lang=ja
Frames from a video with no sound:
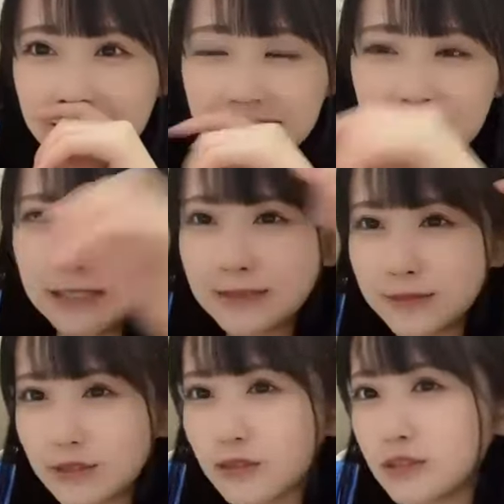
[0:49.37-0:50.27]
私がいつも
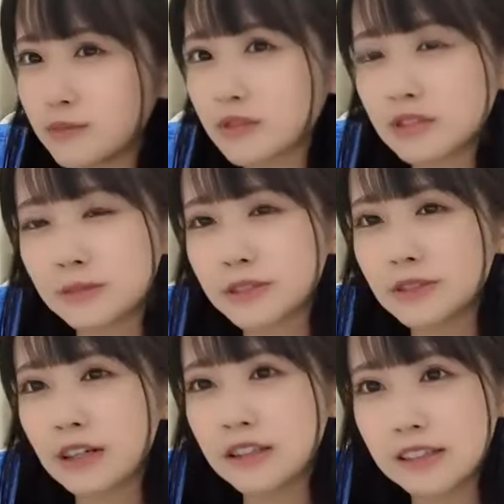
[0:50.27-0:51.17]
ショールームする場所
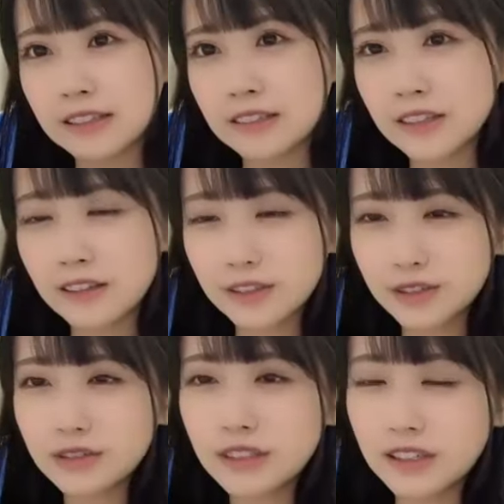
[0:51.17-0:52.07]
が大体3か
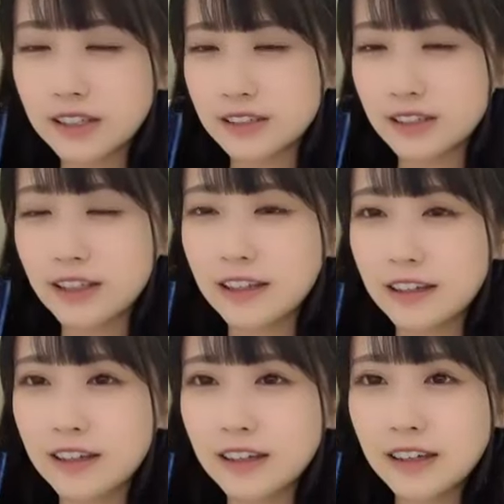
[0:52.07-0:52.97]
所ぐらいあって